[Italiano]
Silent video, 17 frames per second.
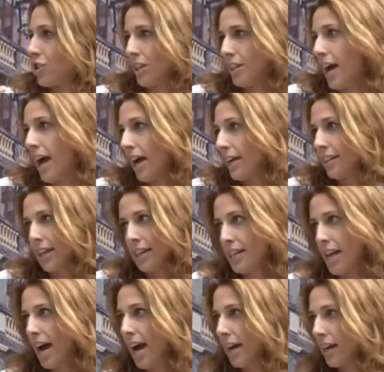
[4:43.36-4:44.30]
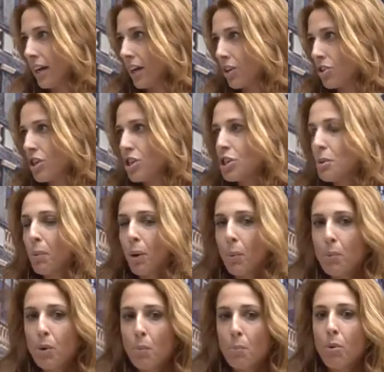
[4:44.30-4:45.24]
città italiane, cioè c'è
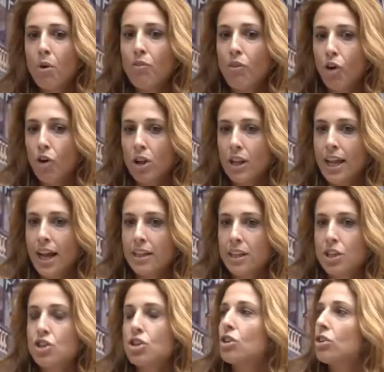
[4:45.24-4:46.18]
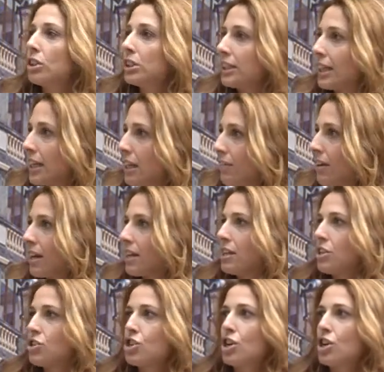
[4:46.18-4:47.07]
proprio un po' voglia di circoscrivere, di